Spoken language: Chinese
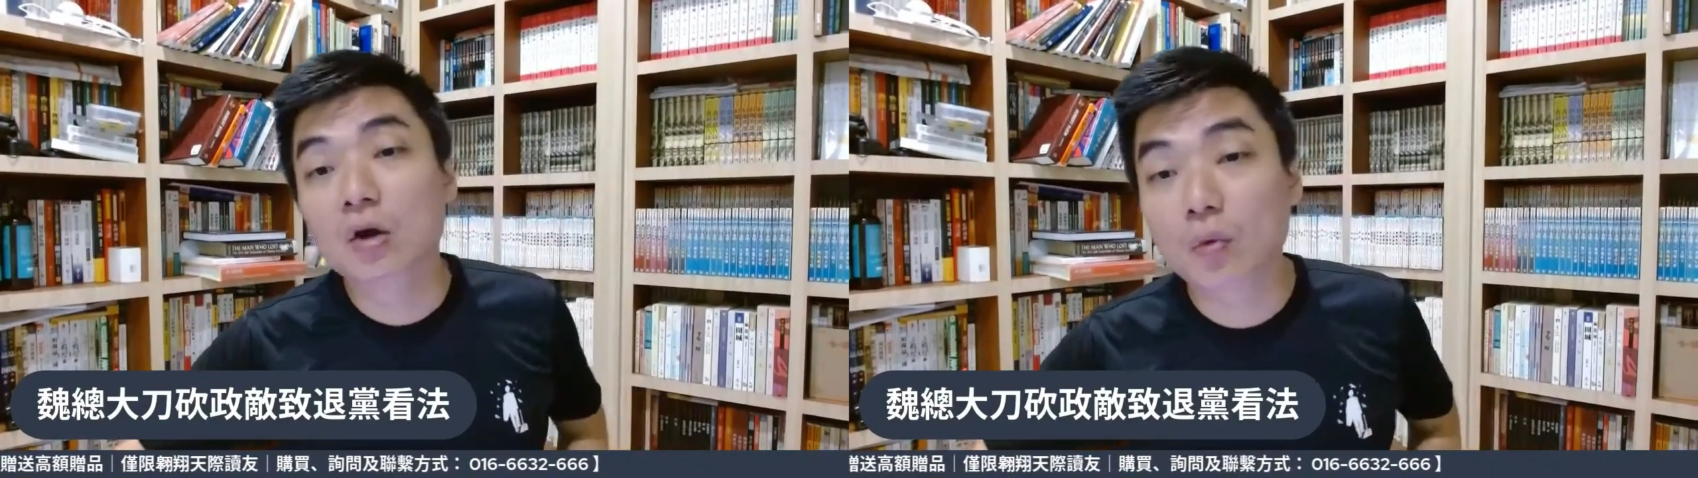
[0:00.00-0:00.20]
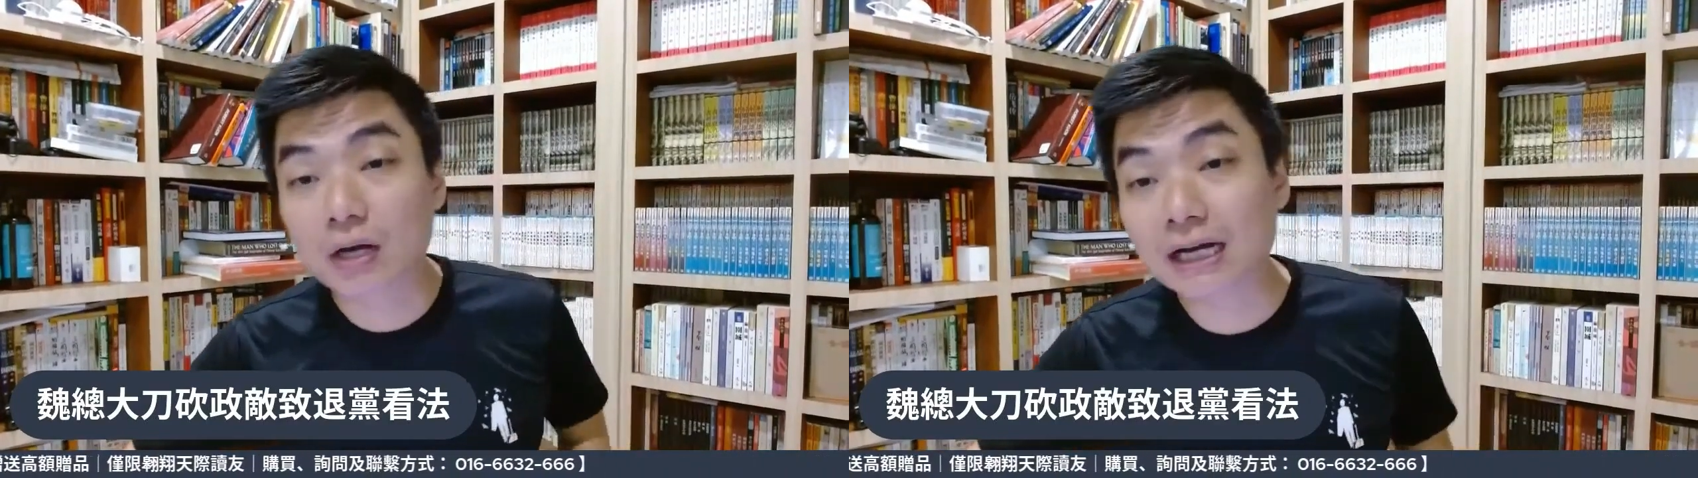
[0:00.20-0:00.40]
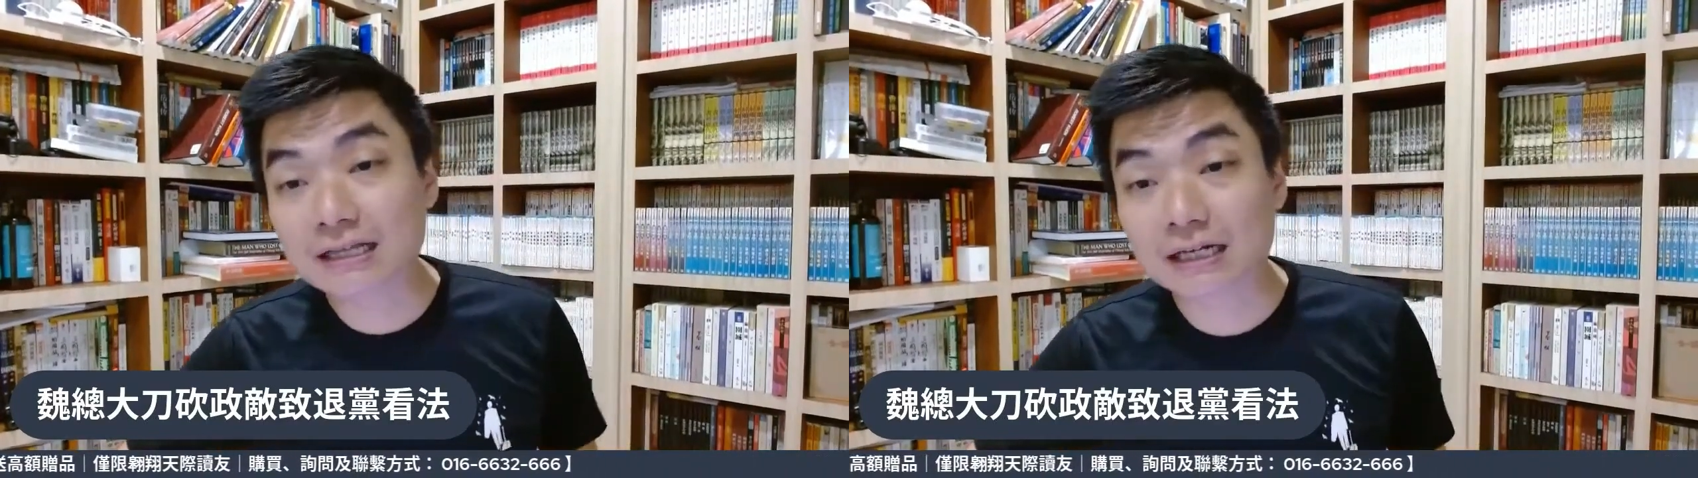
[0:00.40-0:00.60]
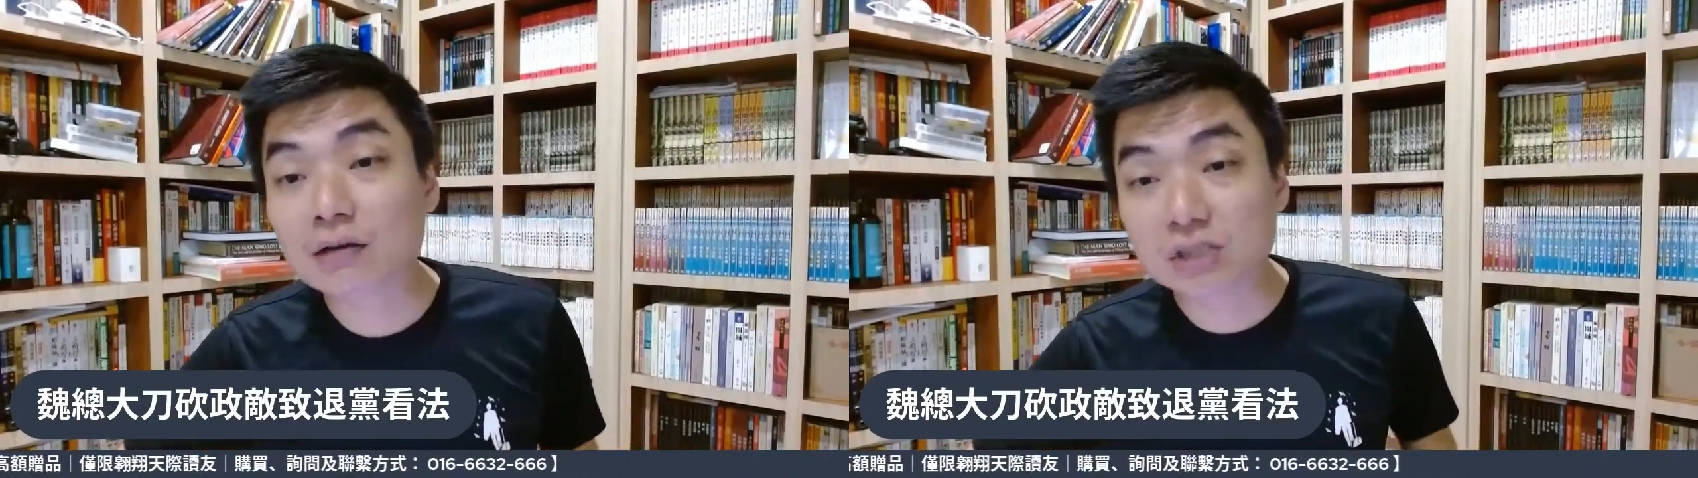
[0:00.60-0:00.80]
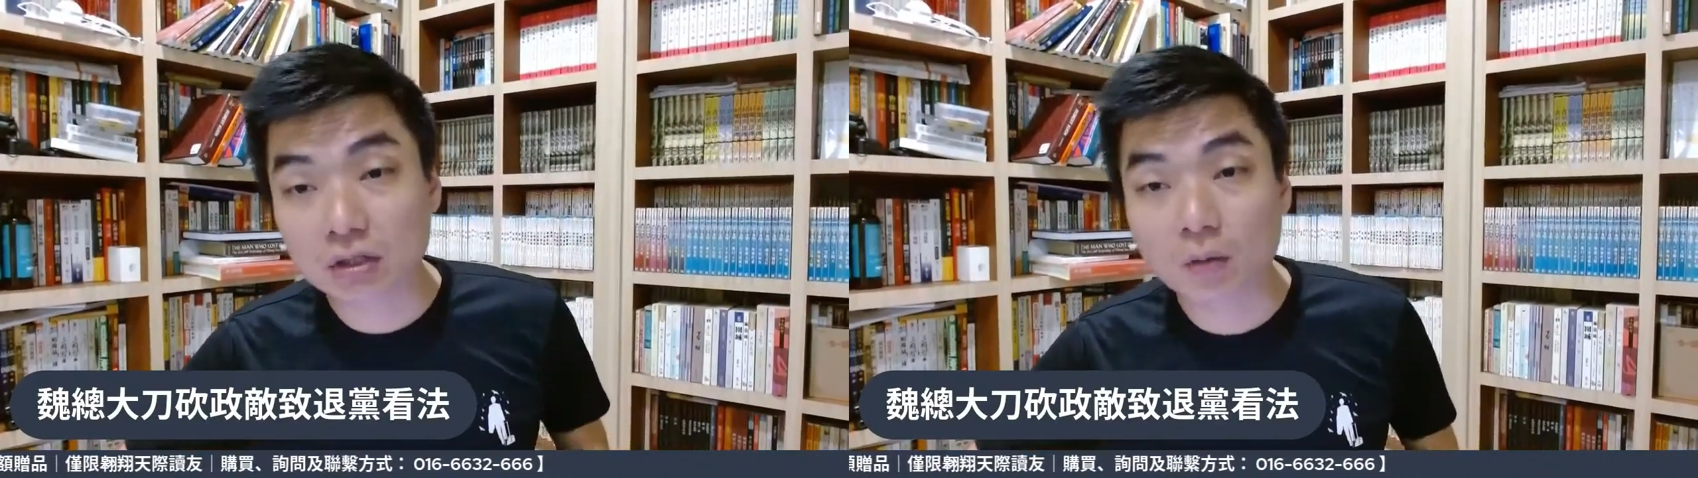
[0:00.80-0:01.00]
我刚刚讲
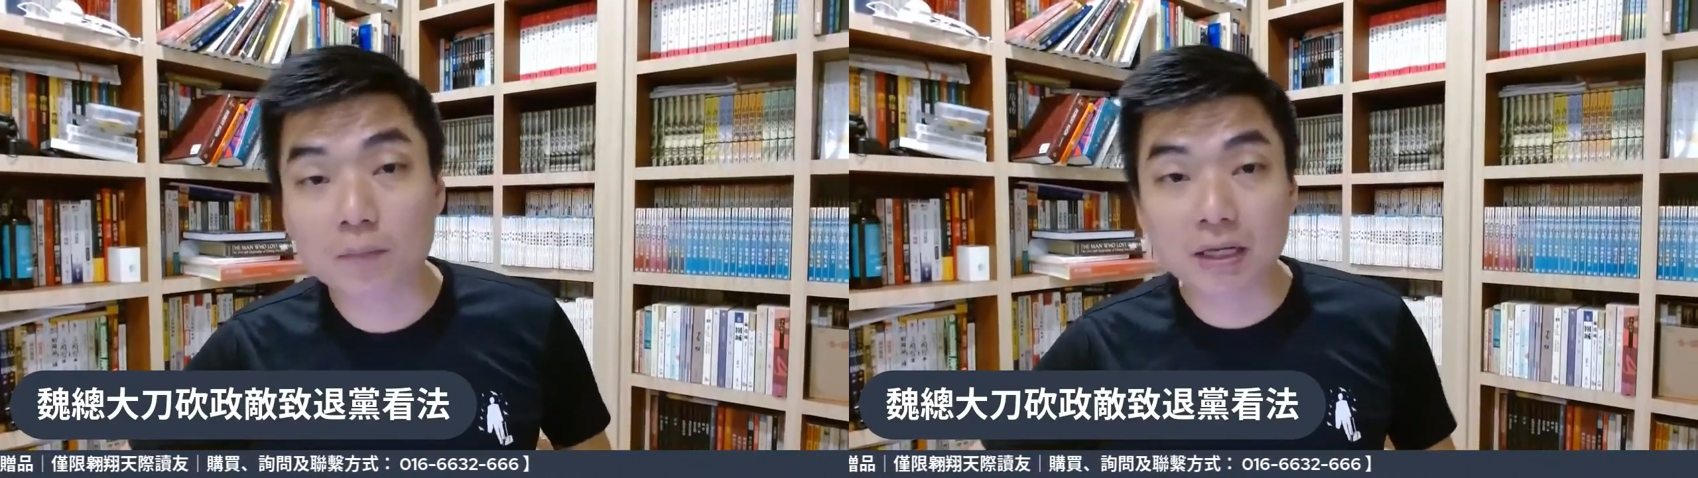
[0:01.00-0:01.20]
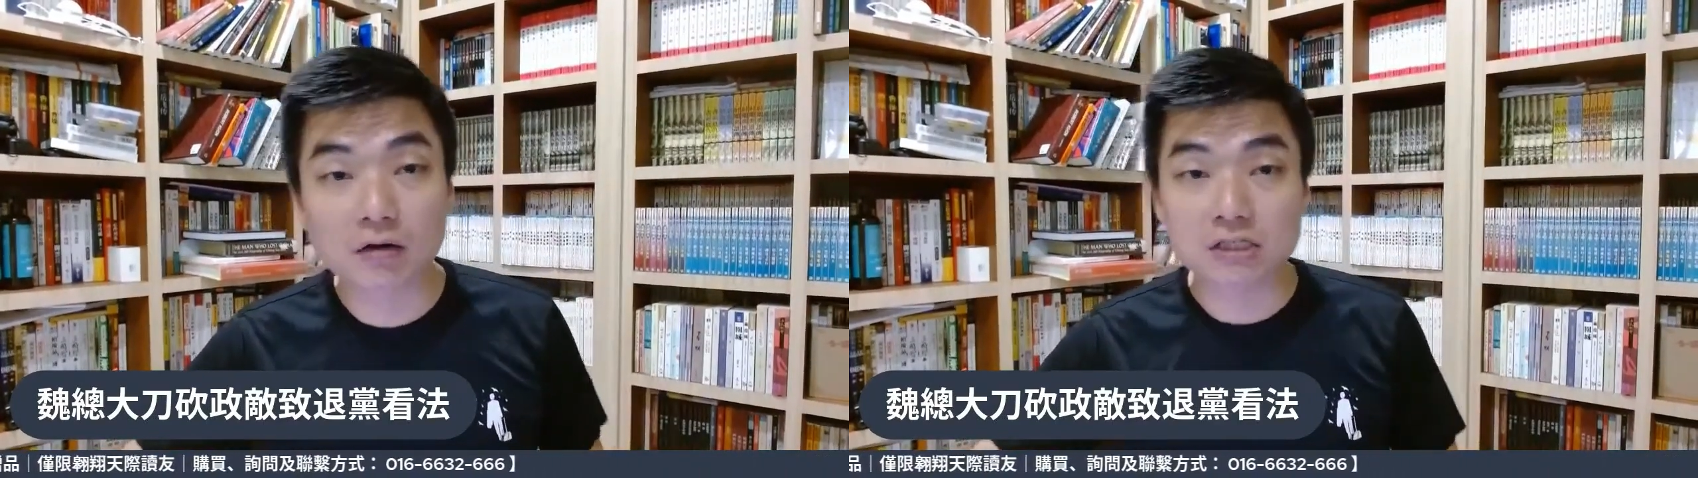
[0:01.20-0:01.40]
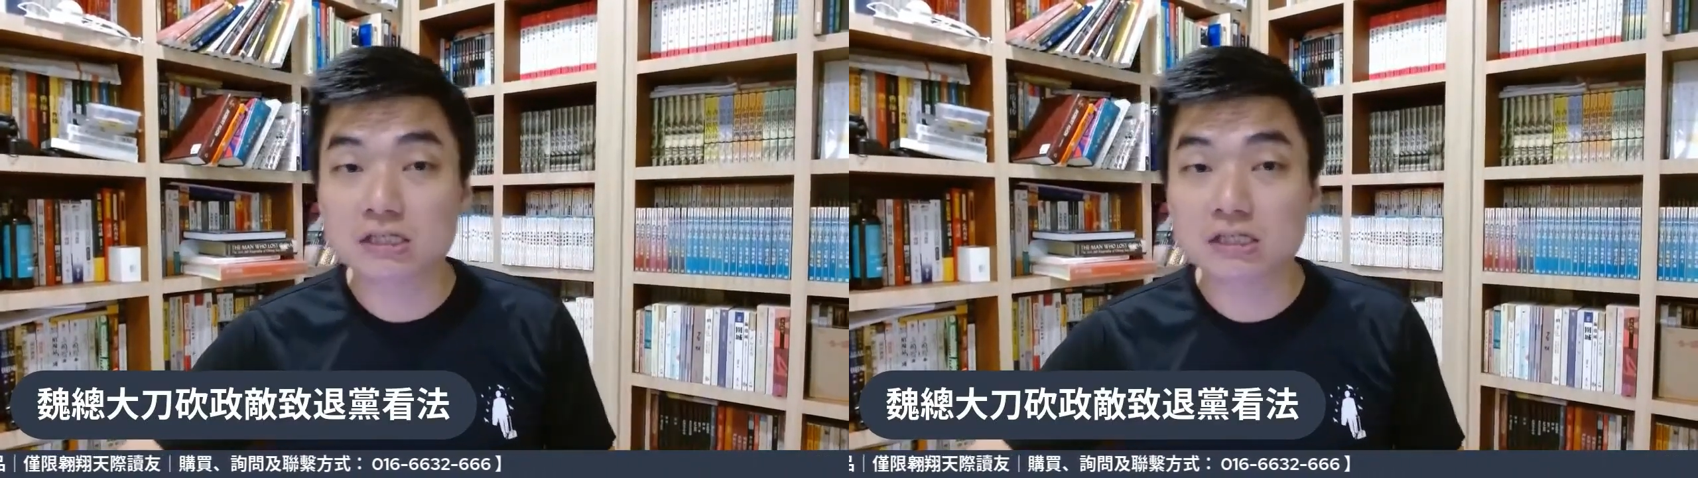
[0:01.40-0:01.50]
到陈宏斌哦，